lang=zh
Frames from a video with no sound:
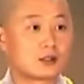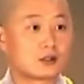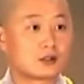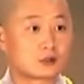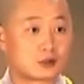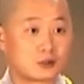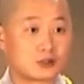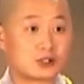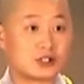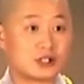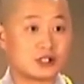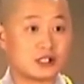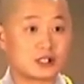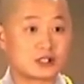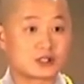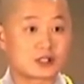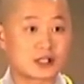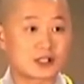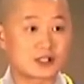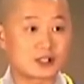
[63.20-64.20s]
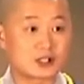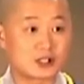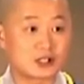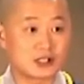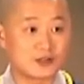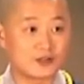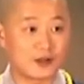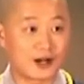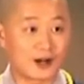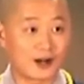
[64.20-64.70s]
所以在这个
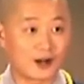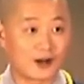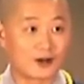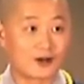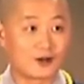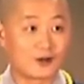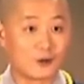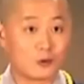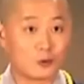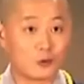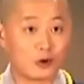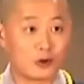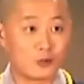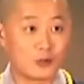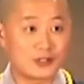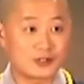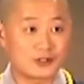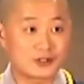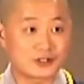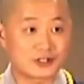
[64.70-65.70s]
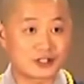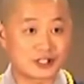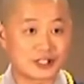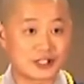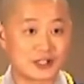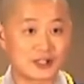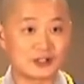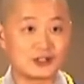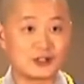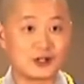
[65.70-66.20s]
地方啊，我们自己
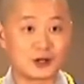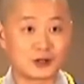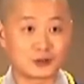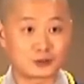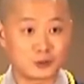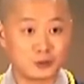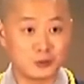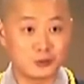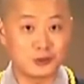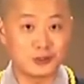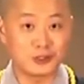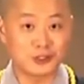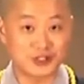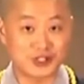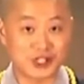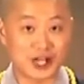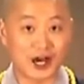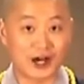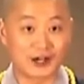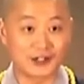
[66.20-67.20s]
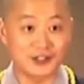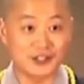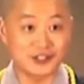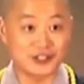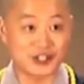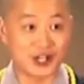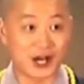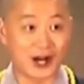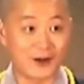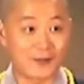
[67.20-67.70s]
呀要多想一
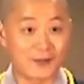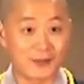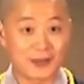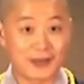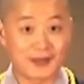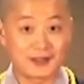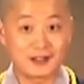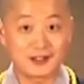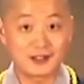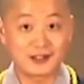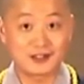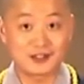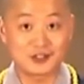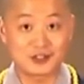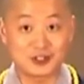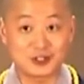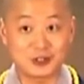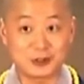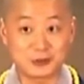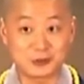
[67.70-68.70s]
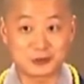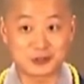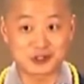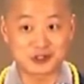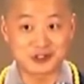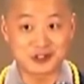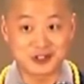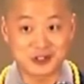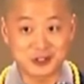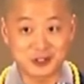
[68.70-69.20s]
想那个九
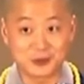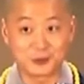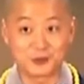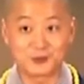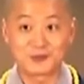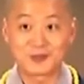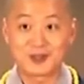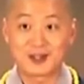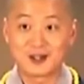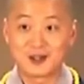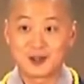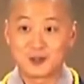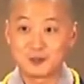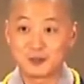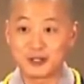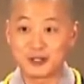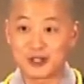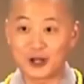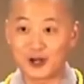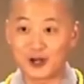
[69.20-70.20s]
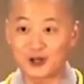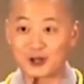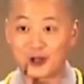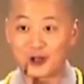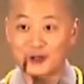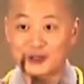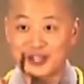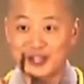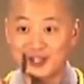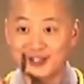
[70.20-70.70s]
十九，不要
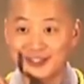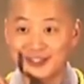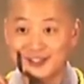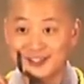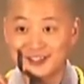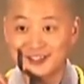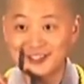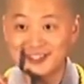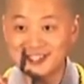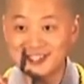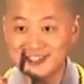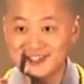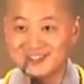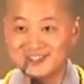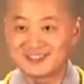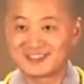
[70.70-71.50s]
老想那个一。